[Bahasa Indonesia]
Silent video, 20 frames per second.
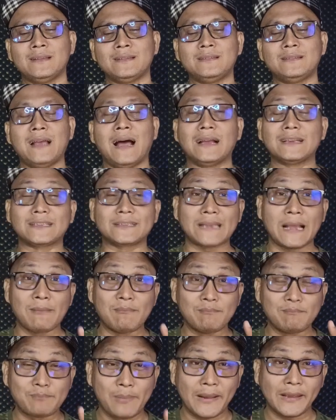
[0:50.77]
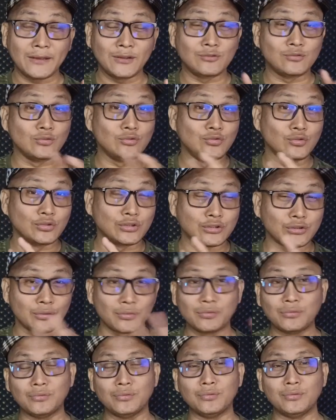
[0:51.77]
jangan sampai itu
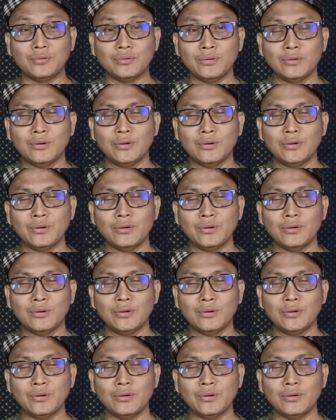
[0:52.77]
justru